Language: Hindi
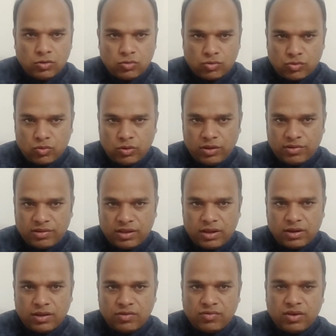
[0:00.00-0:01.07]
तो उसको ये
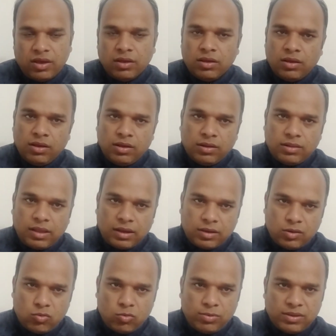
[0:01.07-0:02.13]
शेयर कीजिए
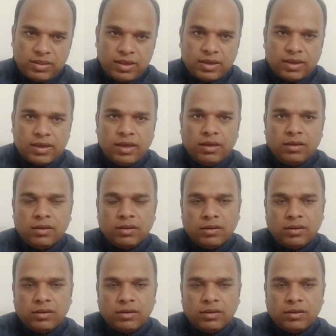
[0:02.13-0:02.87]
ताकि वो भी देख के